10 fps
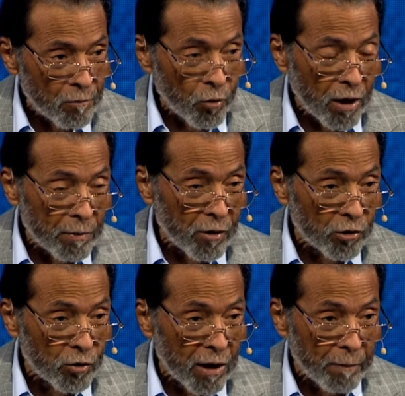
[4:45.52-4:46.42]
Porque a mí
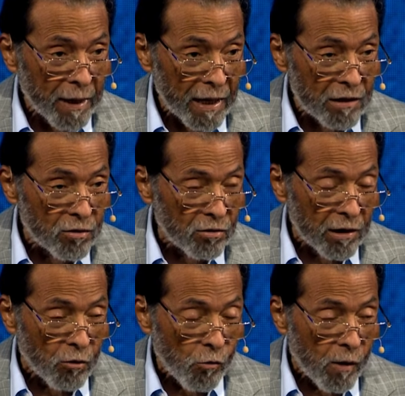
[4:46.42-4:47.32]
cuando era pequeño
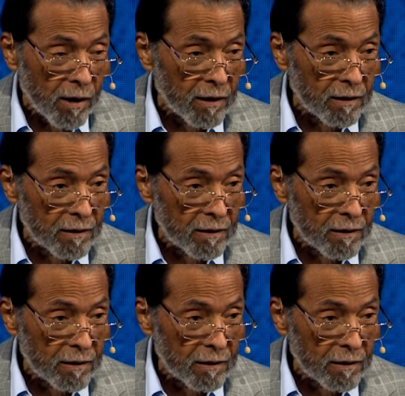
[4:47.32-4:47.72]
en Cuba,